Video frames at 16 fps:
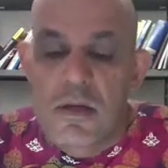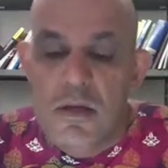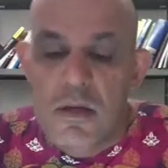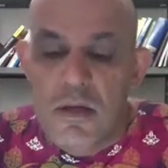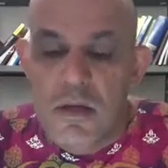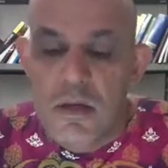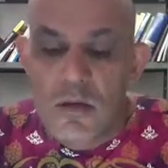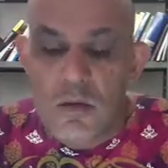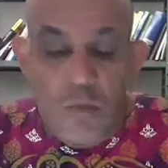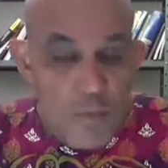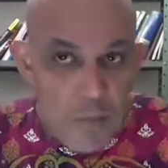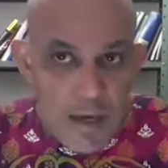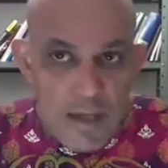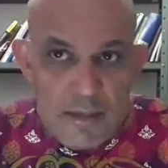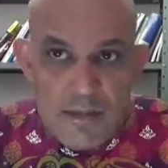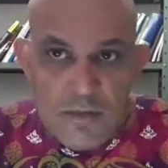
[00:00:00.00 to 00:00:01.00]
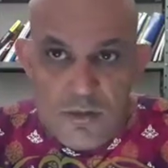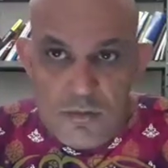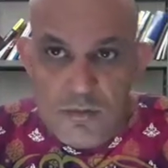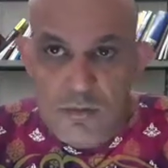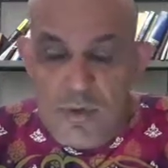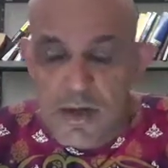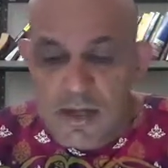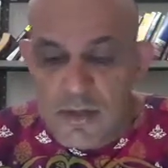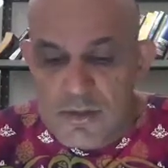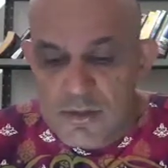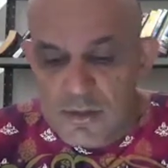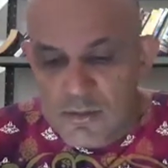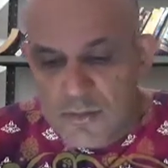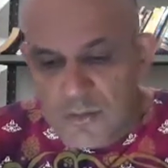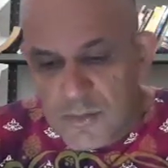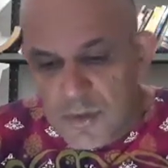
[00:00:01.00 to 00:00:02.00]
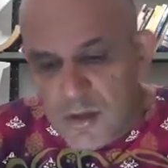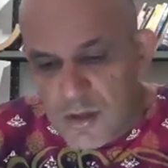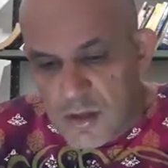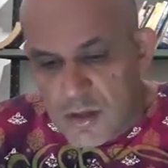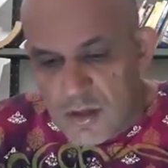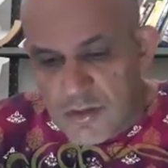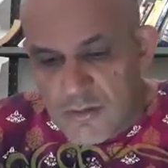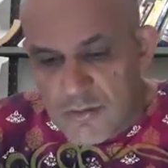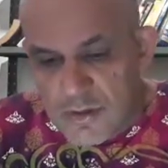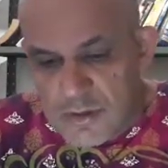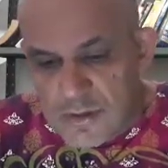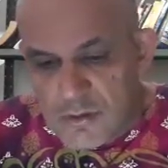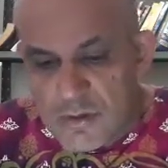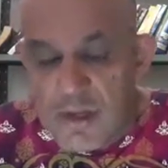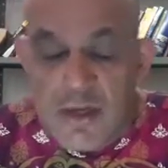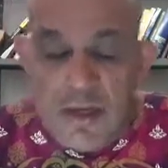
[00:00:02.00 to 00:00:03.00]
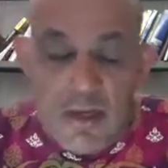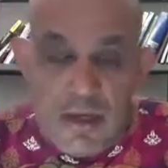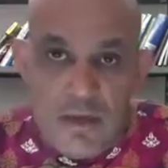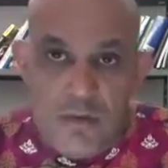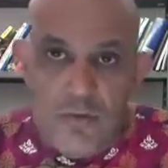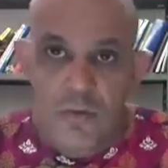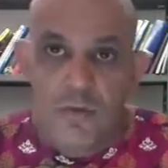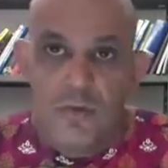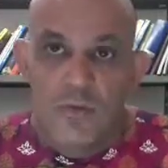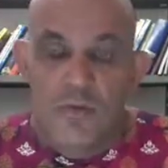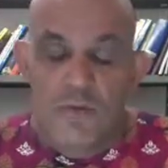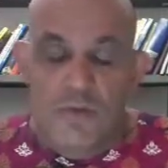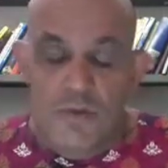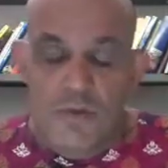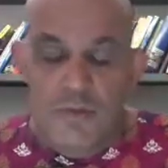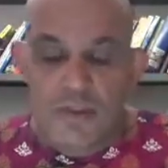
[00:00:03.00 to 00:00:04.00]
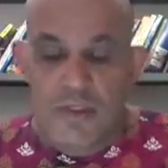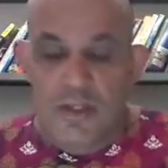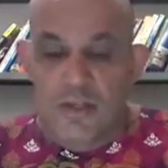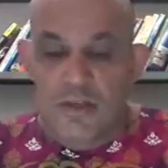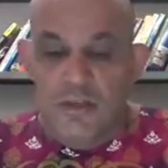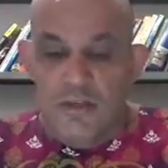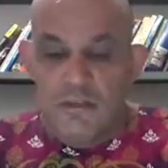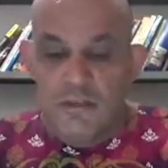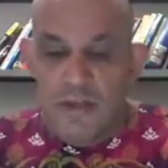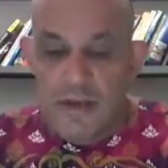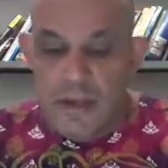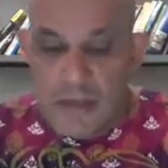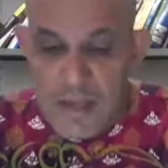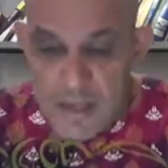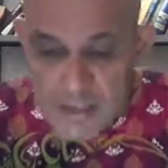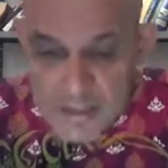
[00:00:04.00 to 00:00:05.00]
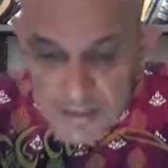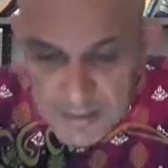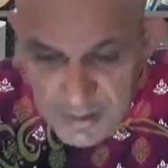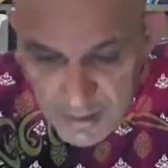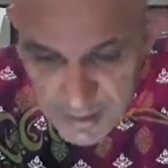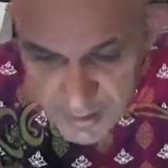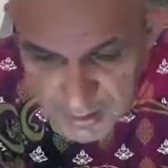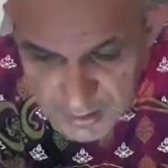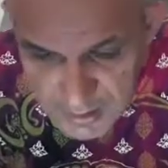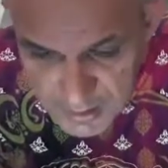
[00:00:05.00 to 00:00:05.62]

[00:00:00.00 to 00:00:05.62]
É, o básico do básico, vai ser o decreto, onde você vai realizar